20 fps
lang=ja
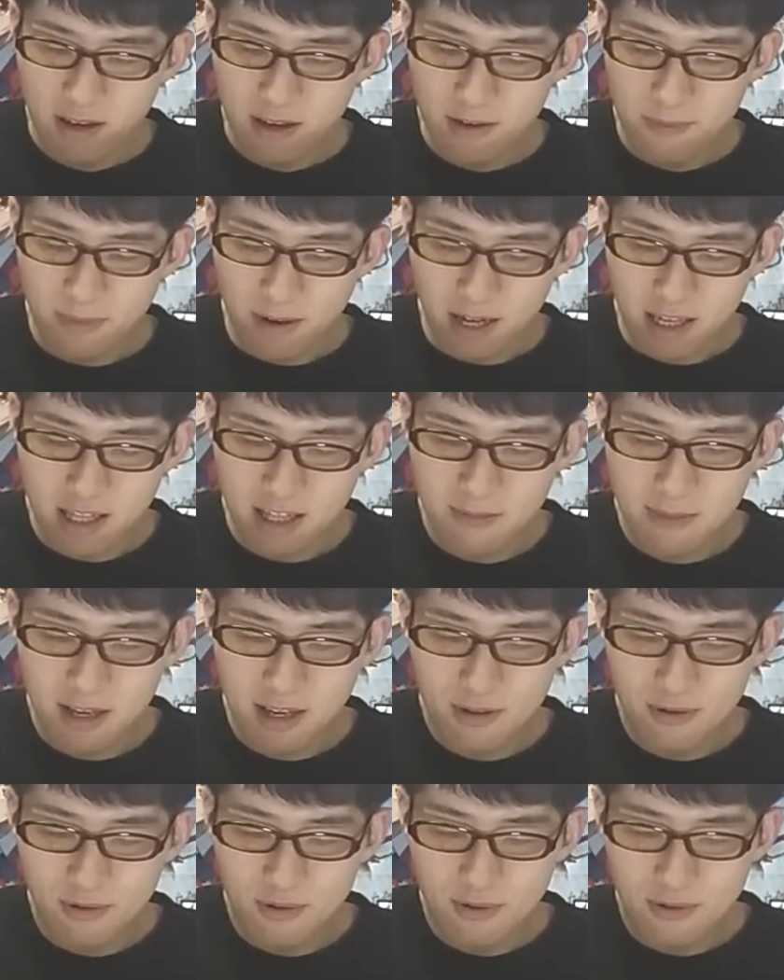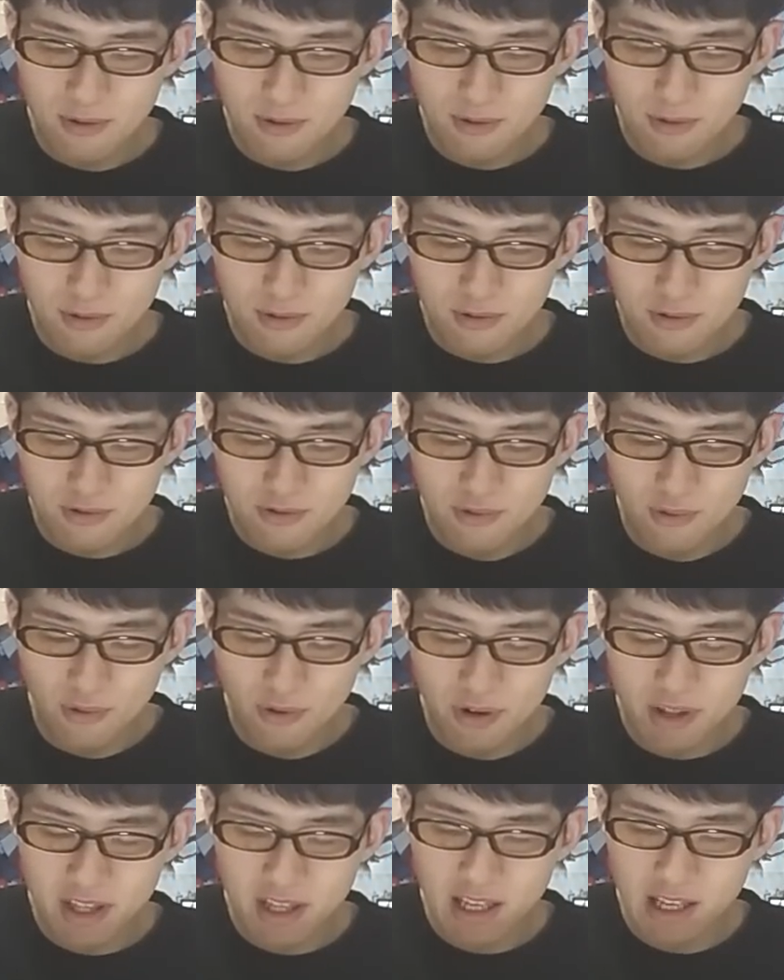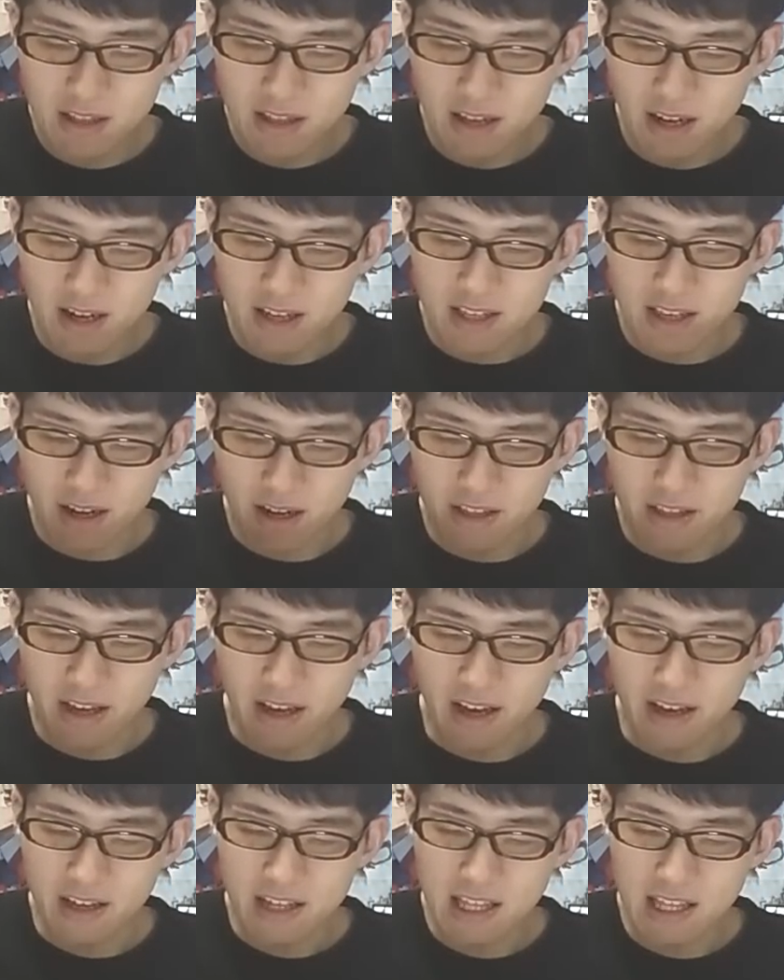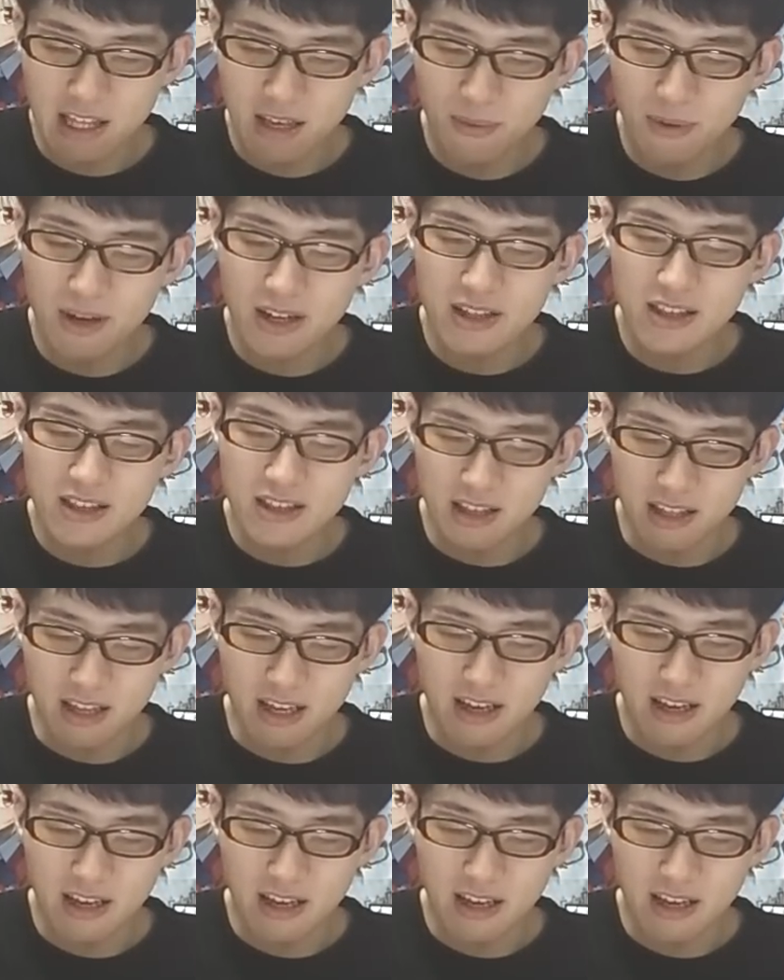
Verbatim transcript: やっぱアニメのこのクオリティの高さがね際立ってたね